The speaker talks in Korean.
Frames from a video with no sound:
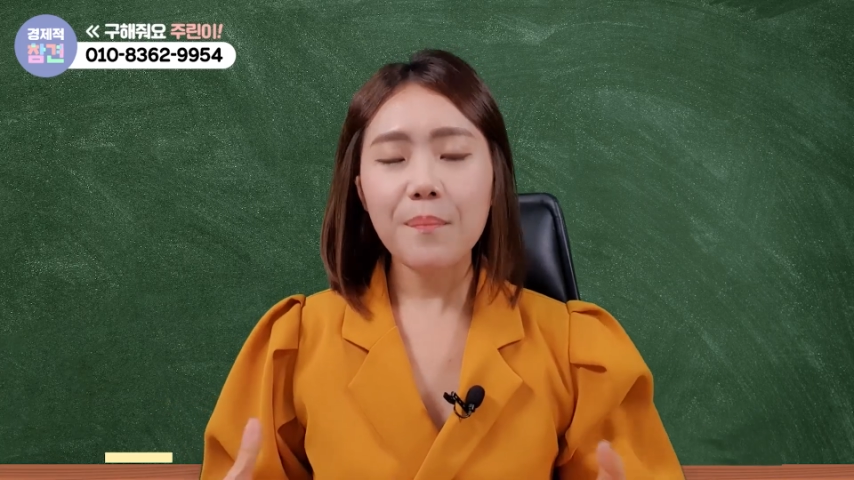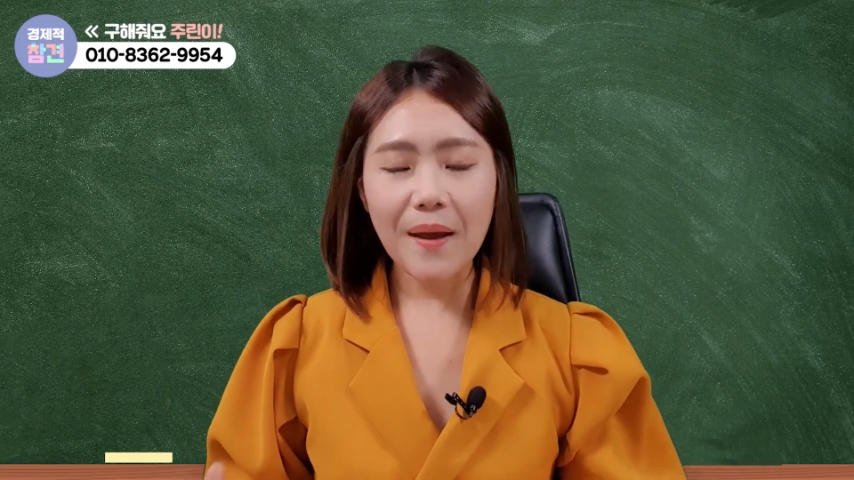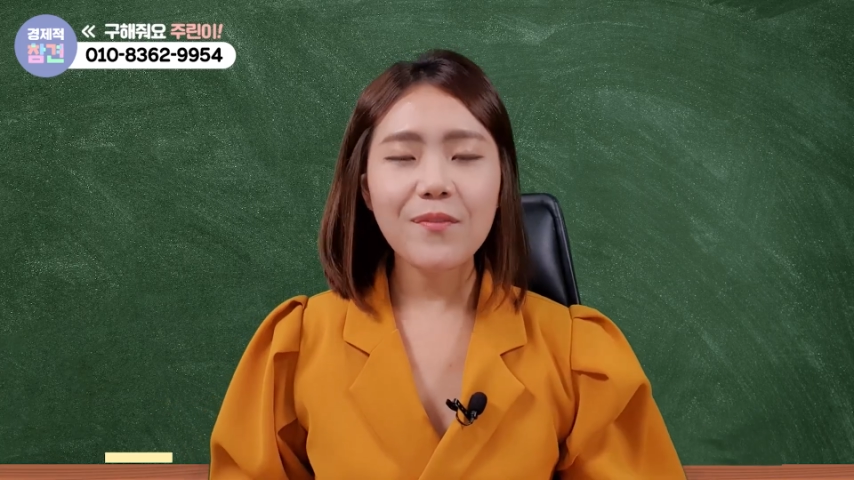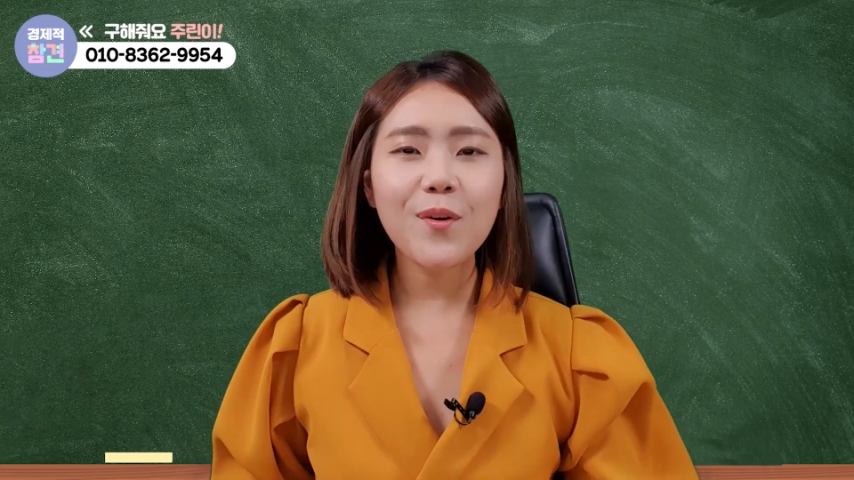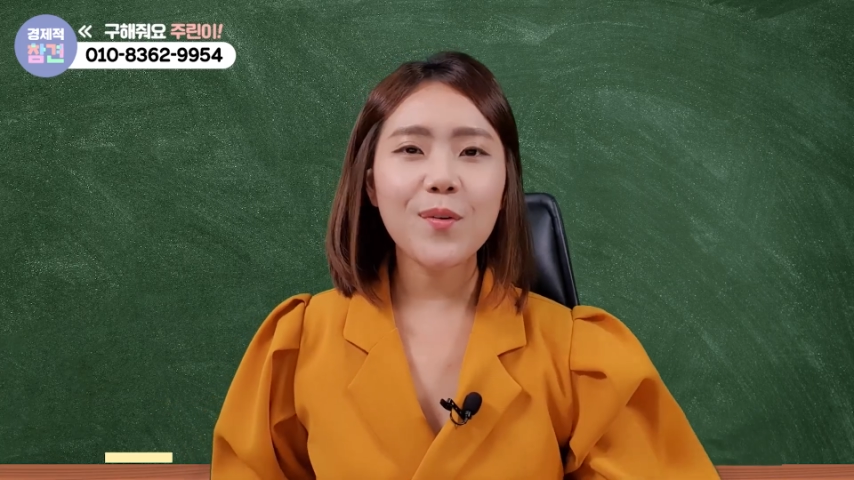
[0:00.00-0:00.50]

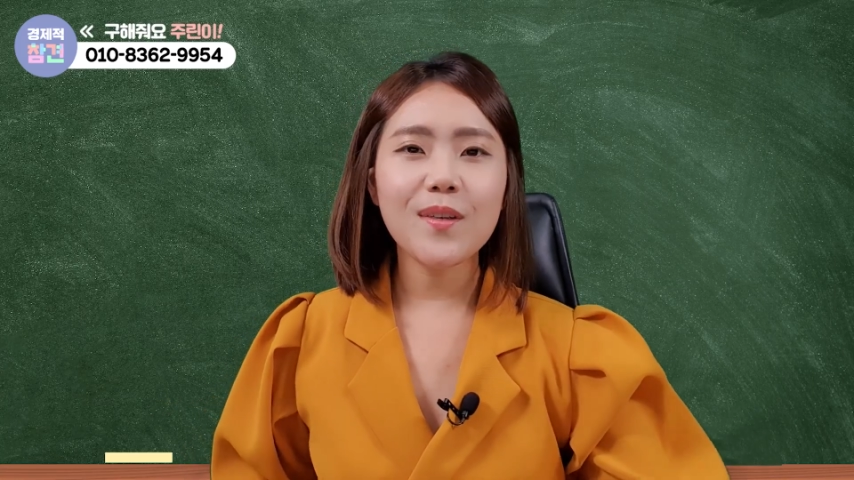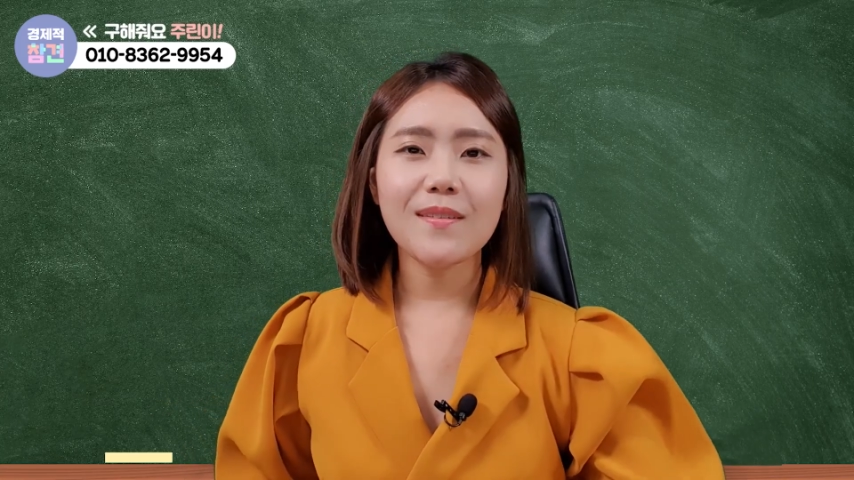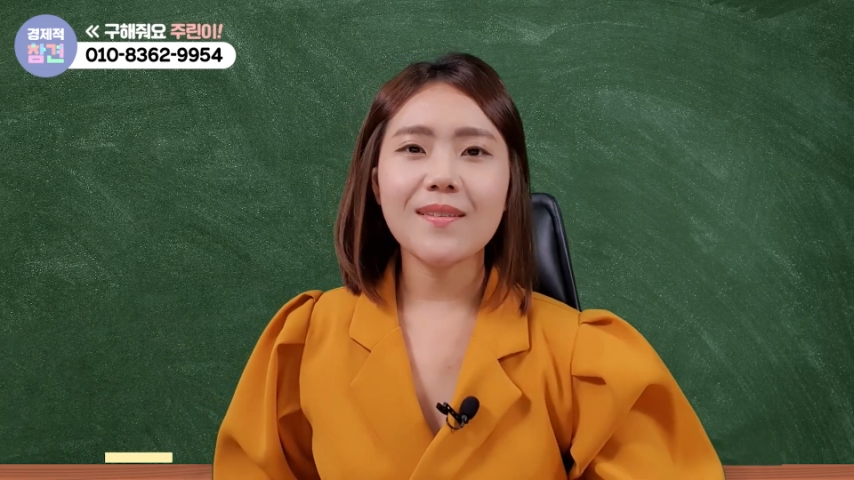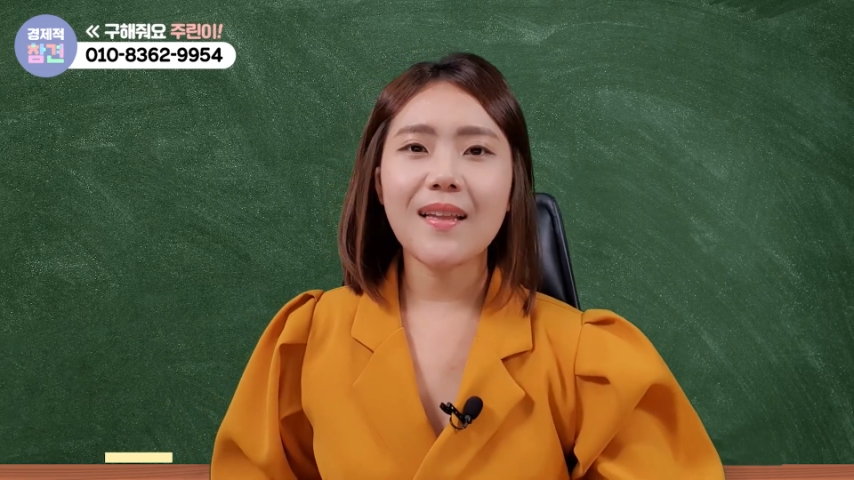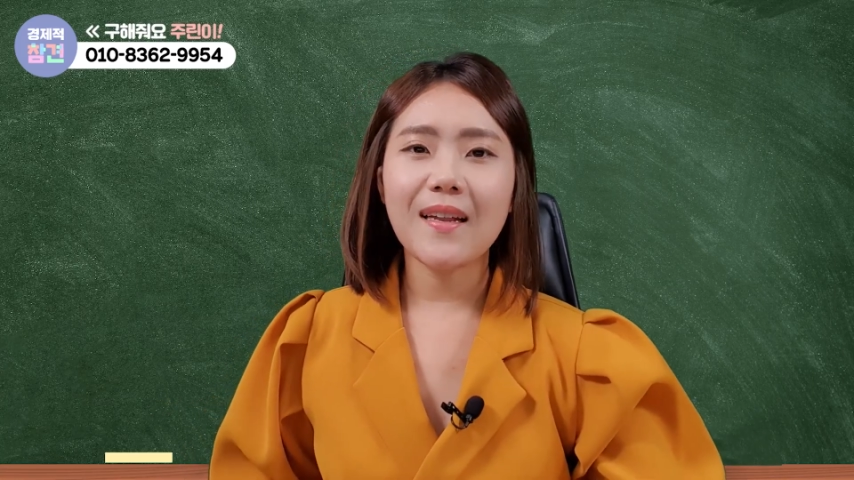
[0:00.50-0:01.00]
판결이
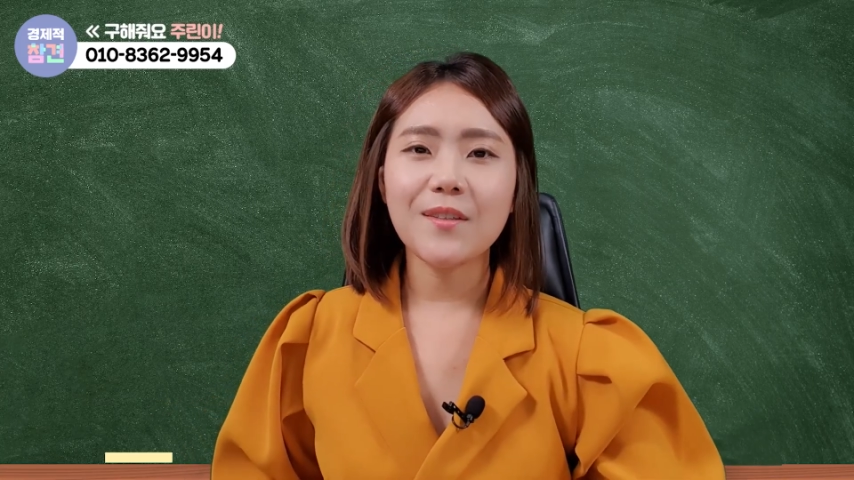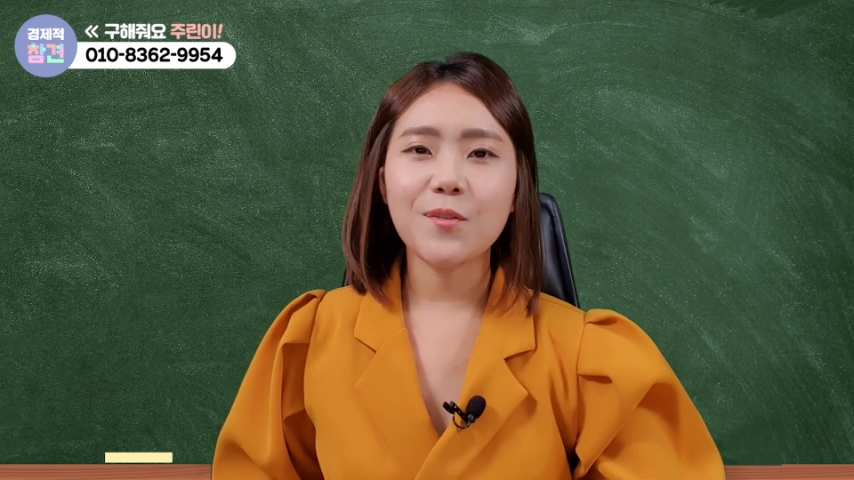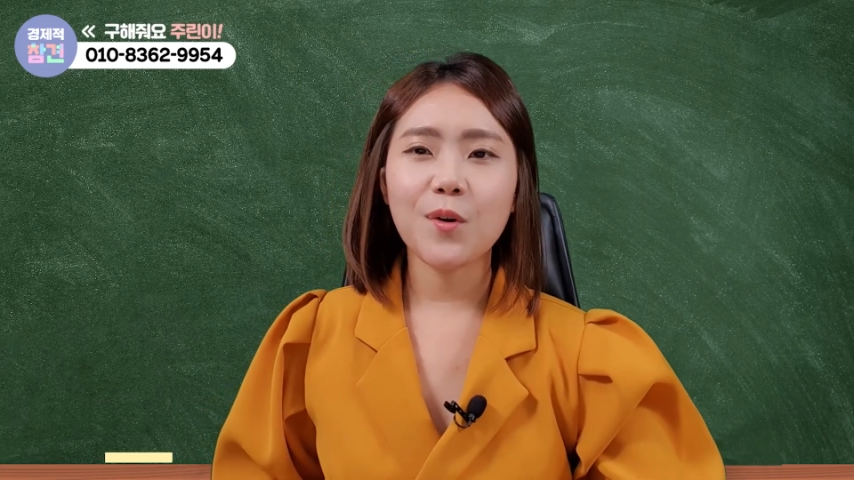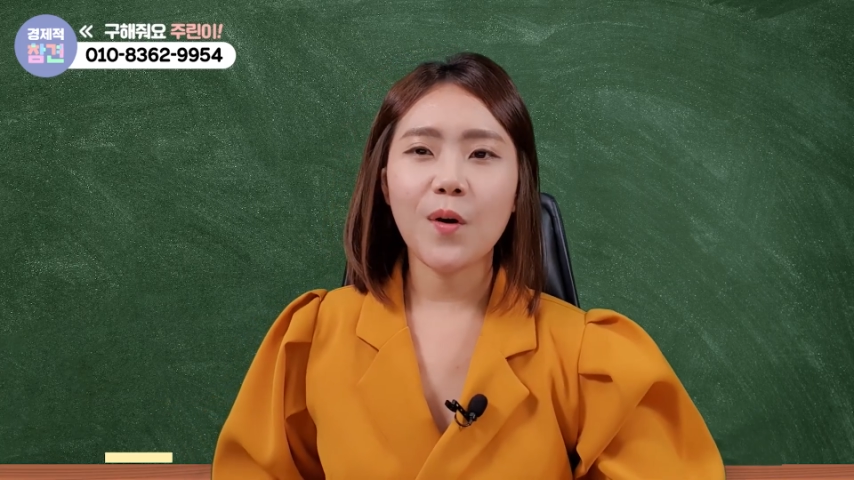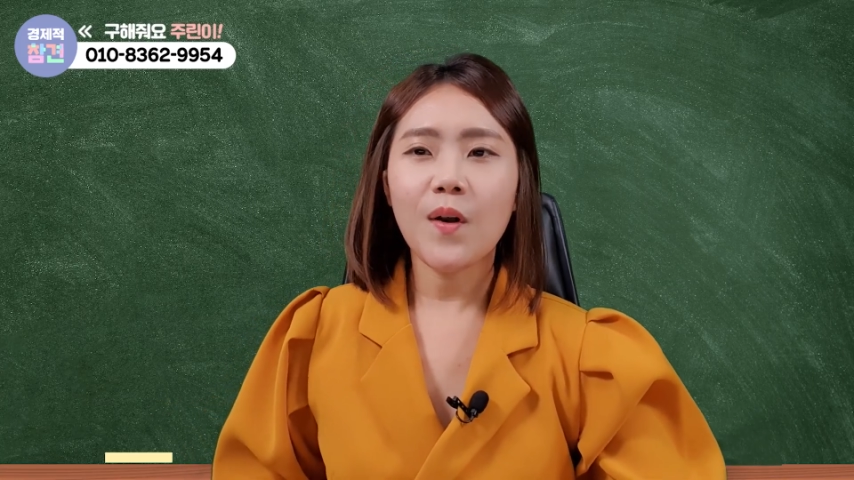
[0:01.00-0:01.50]
있는
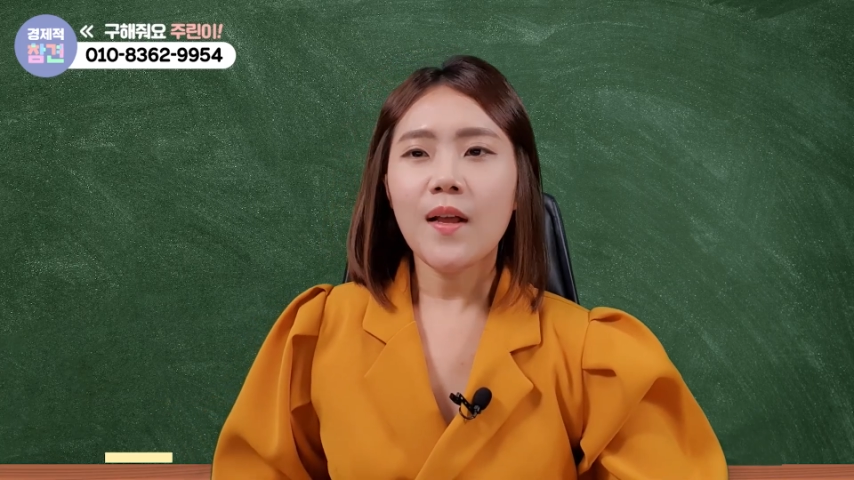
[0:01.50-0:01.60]
날이죠.